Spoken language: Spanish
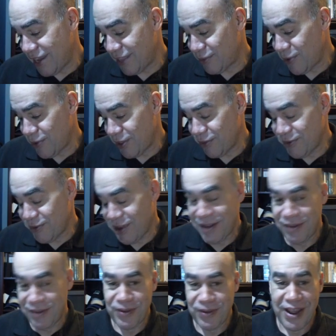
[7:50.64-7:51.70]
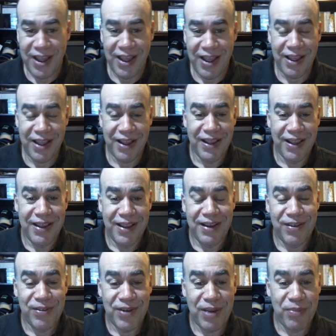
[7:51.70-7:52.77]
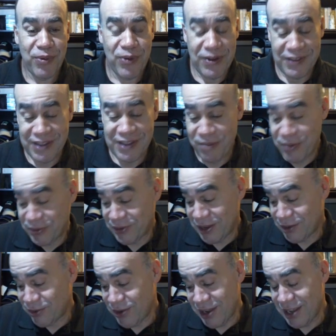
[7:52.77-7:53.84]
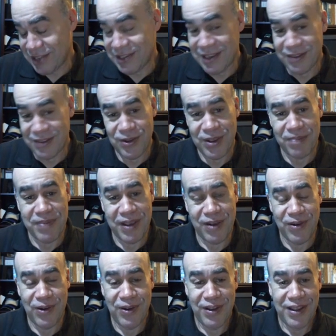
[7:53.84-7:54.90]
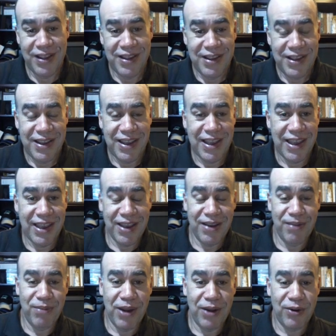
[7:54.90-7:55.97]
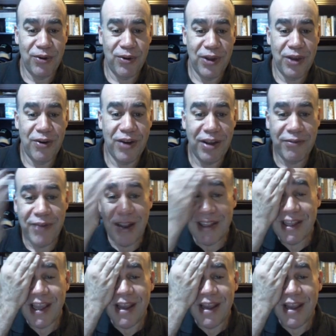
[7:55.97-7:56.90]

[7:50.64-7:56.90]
Estoy viendo una, una, una publicidad, por cierto, en el Hachazo Hípico que, bueno, lo único que falta es